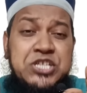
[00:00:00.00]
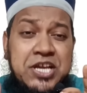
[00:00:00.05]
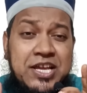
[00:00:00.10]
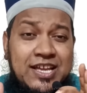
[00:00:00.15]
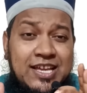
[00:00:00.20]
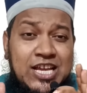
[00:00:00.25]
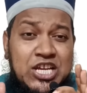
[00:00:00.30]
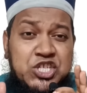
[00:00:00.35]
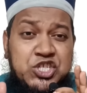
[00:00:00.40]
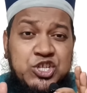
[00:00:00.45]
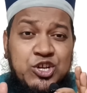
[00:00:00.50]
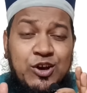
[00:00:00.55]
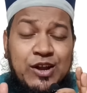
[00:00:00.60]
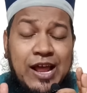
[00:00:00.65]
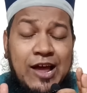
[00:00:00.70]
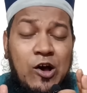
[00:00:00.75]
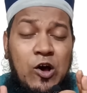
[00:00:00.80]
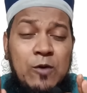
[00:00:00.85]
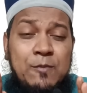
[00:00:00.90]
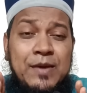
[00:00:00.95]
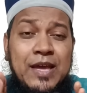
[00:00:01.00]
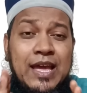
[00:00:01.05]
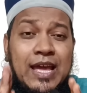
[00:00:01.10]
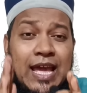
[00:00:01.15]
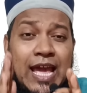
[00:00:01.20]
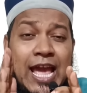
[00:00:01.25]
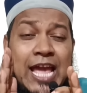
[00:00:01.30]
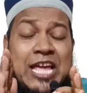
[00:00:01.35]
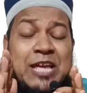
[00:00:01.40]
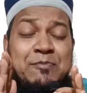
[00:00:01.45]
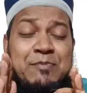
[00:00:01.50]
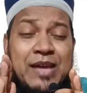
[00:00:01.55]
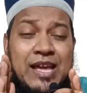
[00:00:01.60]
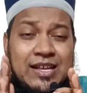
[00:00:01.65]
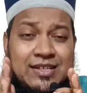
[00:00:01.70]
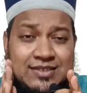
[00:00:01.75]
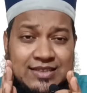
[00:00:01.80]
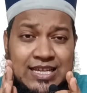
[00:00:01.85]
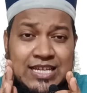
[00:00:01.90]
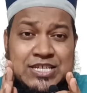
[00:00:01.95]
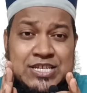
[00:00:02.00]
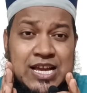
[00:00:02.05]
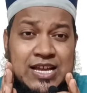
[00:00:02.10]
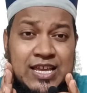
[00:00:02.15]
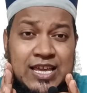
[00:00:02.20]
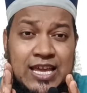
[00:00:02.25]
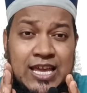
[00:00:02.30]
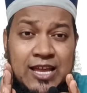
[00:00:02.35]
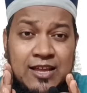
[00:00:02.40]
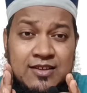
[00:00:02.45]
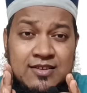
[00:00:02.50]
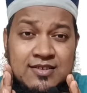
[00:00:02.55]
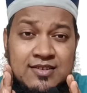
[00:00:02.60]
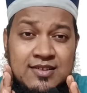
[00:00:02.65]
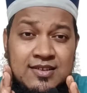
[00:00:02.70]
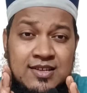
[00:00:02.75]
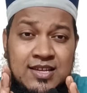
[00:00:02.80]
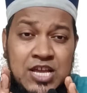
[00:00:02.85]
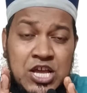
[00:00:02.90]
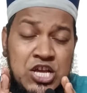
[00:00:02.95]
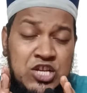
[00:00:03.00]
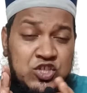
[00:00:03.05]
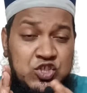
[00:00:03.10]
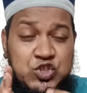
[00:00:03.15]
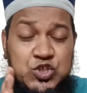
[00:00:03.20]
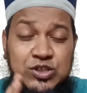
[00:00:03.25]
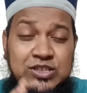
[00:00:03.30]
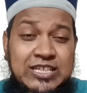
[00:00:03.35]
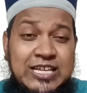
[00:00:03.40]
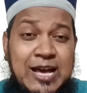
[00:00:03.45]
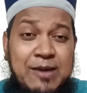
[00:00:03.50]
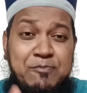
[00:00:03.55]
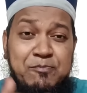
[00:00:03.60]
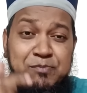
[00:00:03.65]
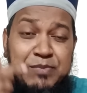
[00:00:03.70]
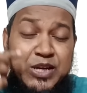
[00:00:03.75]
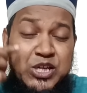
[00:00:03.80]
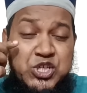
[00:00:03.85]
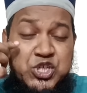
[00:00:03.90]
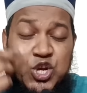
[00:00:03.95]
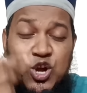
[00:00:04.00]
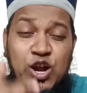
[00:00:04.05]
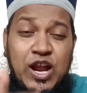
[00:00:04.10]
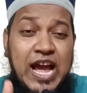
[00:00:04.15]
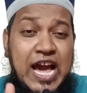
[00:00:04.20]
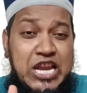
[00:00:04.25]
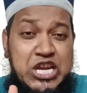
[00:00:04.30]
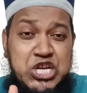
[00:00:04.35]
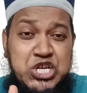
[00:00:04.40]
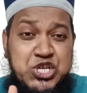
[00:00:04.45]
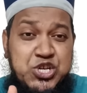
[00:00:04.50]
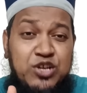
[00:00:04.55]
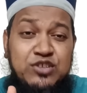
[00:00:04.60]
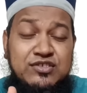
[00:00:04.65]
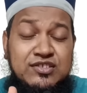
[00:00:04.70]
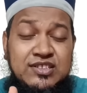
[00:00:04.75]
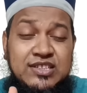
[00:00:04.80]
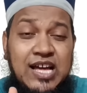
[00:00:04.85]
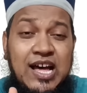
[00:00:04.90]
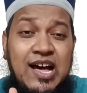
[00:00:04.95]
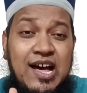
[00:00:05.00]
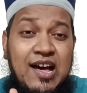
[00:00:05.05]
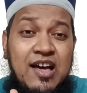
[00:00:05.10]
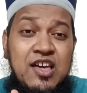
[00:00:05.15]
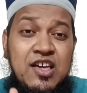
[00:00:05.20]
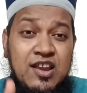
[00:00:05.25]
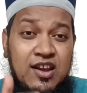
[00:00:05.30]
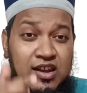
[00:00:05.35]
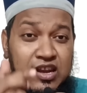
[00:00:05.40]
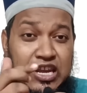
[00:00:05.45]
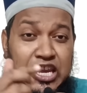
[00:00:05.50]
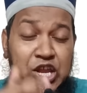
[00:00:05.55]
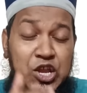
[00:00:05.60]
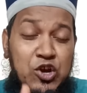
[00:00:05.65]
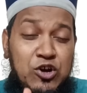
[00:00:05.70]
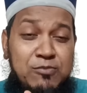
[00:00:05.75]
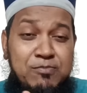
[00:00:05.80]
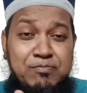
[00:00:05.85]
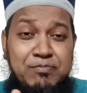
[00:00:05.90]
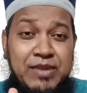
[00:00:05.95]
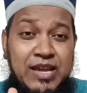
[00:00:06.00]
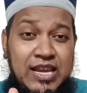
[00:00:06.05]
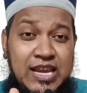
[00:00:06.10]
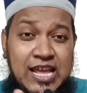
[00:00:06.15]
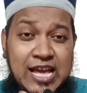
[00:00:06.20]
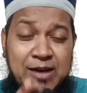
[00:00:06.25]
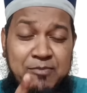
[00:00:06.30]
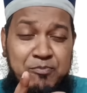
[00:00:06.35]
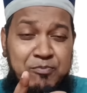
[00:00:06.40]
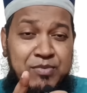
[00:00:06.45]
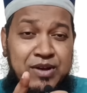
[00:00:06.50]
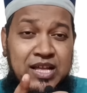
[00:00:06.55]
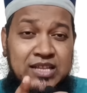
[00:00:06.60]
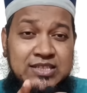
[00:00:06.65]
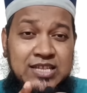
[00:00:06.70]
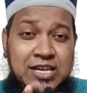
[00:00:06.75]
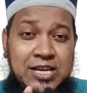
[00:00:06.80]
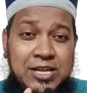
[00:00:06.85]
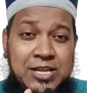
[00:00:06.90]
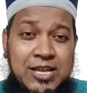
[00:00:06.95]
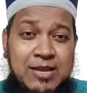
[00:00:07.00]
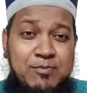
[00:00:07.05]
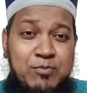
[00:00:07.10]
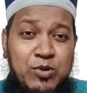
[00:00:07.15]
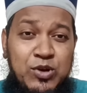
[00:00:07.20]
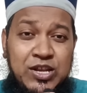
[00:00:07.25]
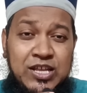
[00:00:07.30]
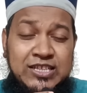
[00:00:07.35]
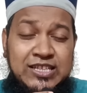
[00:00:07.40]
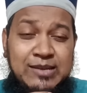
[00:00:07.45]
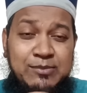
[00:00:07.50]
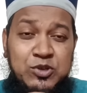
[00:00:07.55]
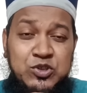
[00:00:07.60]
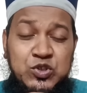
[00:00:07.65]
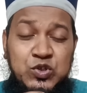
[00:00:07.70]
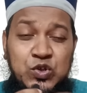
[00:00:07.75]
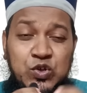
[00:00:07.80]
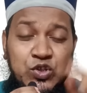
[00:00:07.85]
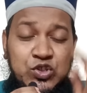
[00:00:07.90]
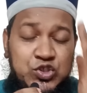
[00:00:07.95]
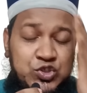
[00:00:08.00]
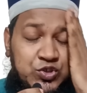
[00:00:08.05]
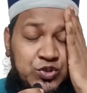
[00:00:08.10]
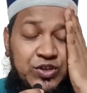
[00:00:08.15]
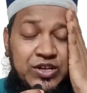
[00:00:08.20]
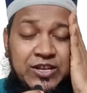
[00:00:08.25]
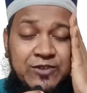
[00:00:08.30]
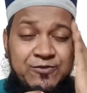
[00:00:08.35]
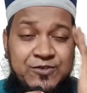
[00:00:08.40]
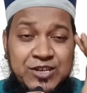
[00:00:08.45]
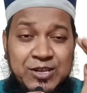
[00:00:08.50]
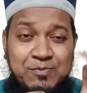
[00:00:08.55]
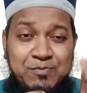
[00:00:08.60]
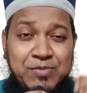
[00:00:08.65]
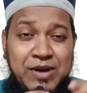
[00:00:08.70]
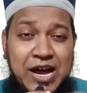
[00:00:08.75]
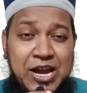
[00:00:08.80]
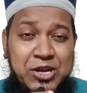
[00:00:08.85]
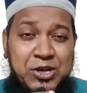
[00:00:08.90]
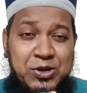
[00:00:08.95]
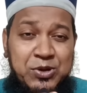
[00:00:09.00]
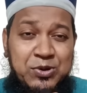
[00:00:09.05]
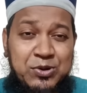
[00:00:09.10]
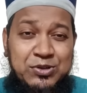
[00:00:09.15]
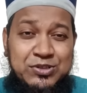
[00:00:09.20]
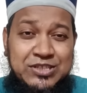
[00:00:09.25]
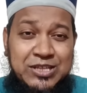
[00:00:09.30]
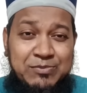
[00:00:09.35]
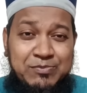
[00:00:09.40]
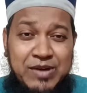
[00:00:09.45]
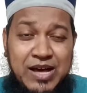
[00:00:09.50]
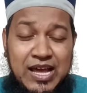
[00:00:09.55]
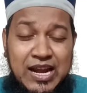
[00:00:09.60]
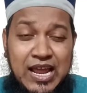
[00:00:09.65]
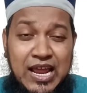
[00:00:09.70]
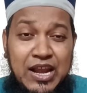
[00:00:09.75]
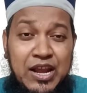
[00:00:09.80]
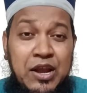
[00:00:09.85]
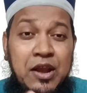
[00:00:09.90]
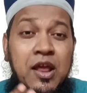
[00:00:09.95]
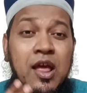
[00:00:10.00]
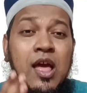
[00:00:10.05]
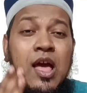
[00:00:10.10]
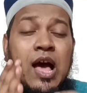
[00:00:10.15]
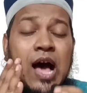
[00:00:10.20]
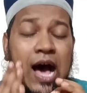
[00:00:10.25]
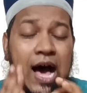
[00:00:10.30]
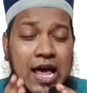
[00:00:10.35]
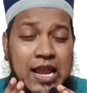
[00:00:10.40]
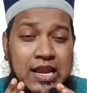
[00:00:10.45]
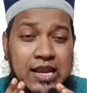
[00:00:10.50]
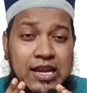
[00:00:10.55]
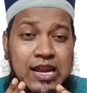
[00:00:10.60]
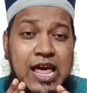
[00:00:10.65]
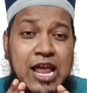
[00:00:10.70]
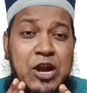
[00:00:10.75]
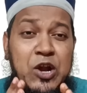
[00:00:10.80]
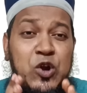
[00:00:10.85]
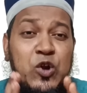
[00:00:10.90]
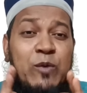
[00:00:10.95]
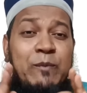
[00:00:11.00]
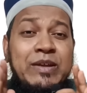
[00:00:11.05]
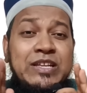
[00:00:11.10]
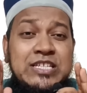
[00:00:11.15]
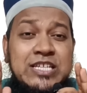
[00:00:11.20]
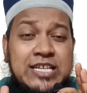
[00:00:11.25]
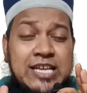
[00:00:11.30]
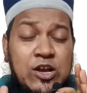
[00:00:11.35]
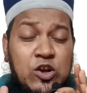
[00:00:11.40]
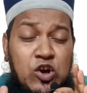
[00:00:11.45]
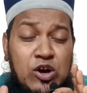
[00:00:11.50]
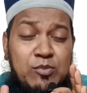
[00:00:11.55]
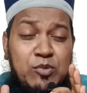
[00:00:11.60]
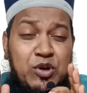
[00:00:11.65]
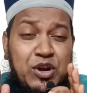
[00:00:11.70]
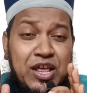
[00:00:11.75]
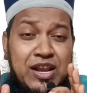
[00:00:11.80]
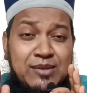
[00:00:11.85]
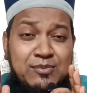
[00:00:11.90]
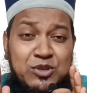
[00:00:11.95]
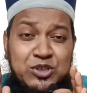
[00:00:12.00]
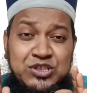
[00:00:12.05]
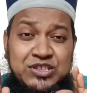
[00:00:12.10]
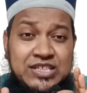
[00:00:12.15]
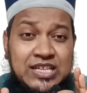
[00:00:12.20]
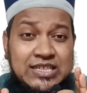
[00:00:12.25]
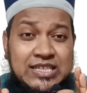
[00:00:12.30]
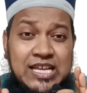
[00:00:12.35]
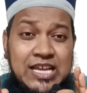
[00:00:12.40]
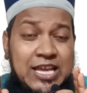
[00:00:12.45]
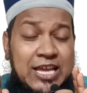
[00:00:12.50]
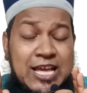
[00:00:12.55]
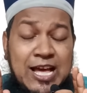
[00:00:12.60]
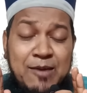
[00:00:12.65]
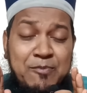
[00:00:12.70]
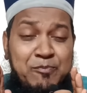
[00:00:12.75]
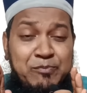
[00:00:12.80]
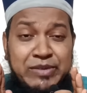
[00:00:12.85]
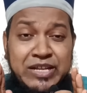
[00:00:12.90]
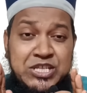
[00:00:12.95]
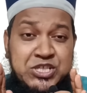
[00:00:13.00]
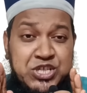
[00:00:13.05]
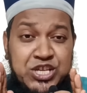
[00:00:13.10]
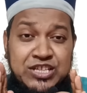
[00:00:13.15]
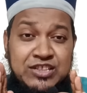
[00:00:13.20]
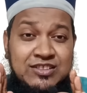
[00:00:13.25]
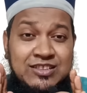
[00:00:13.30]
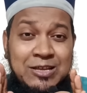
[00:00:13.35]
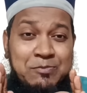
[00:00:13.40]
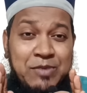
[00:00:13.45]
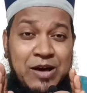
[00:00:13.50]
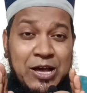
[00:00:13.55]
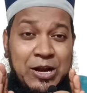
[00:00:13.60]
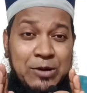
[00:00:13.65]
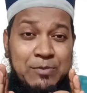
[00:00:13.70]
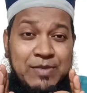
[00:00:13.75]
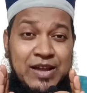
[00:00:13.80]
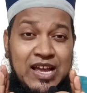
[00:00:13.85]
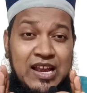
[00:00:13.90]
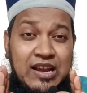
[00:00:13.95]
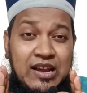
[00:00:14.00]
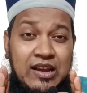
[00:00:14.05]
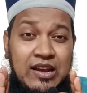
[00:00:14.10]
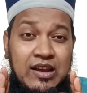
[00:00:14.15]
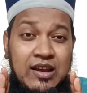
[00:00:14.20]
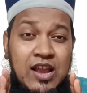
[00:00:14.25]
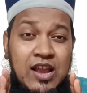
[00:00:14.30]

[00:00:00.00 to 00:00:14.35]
জিজ্ঞেস করা হবে এই ব্যক্তিটাকে যদি আপনি সকাল সন্ধ্যা নিয়ম মেনে আপনাদেরকে বলে দেব দরুদ শরীফটি পাঠ করতে পারেন আল্লাহর নবীজিকে কবরের মধ্যে দেখে আপনি চিনতে পারবেন